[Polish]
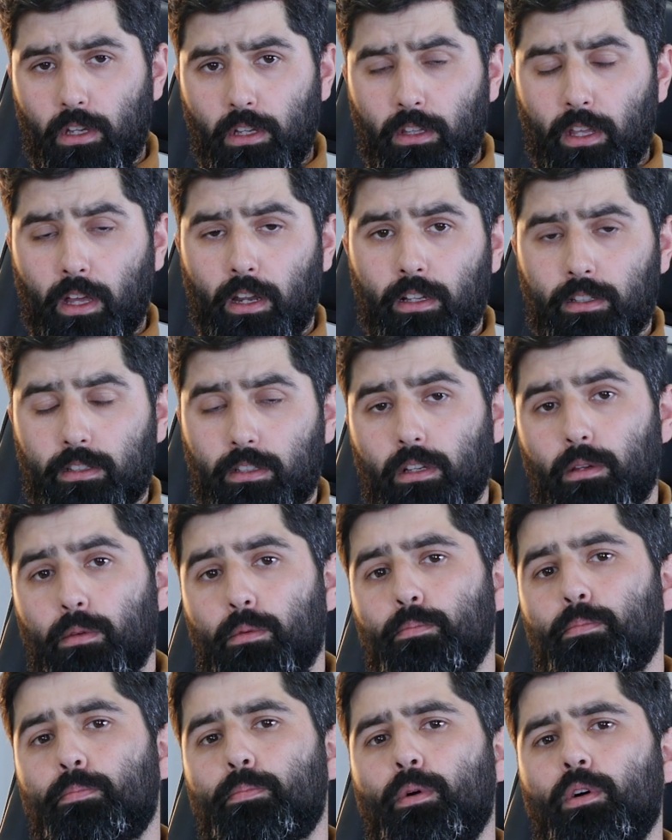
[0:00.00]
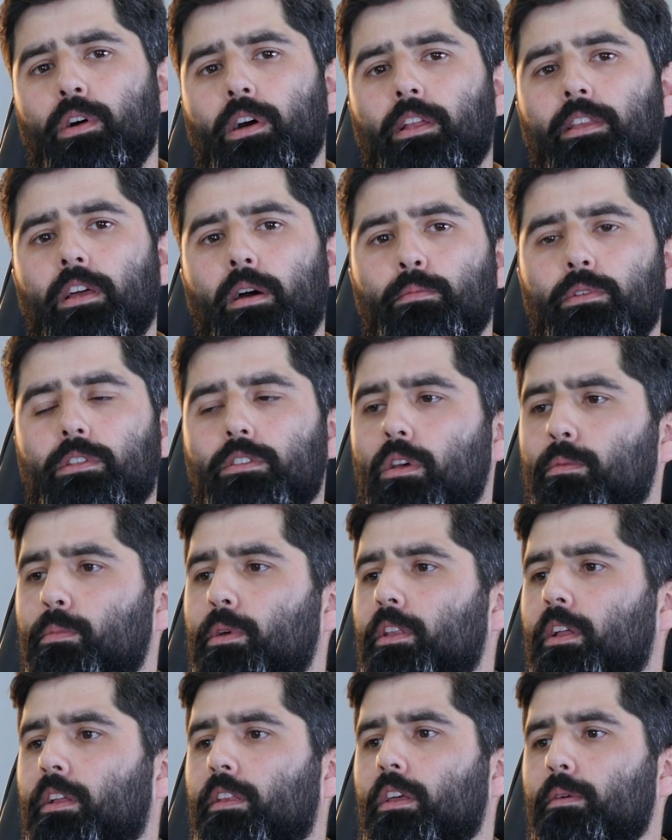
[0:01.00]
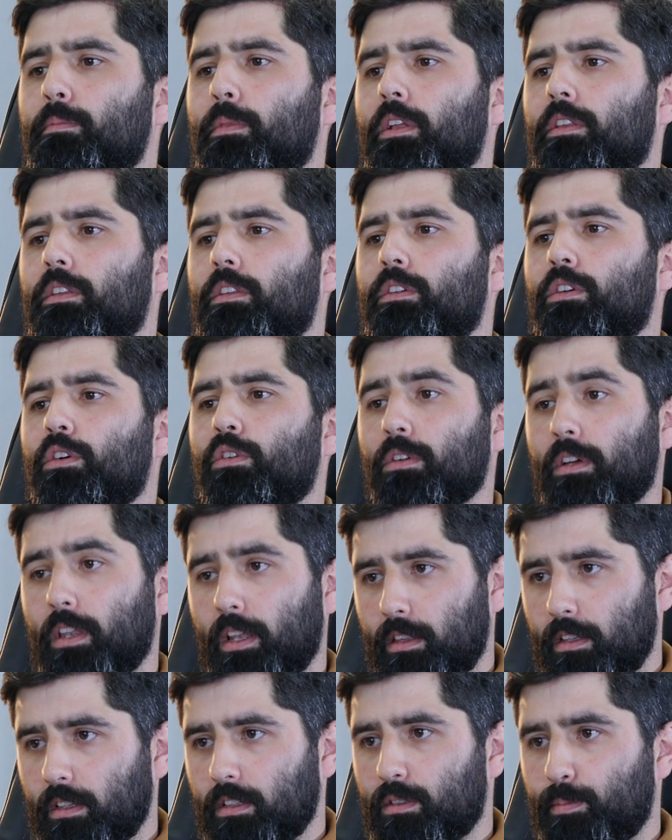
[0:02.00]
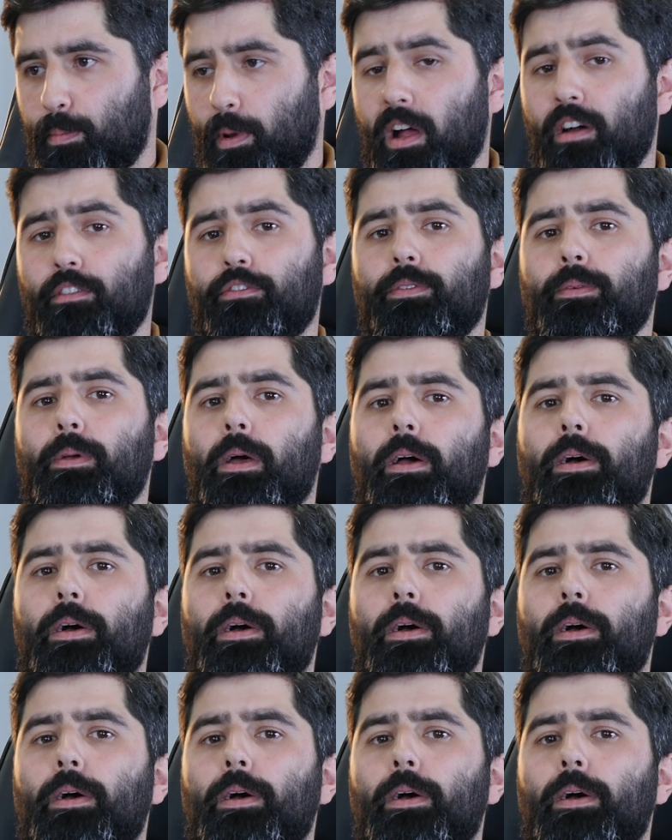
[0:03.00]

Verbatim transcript: I teraz y, pogadamy sobie na temat konkretnych spraw,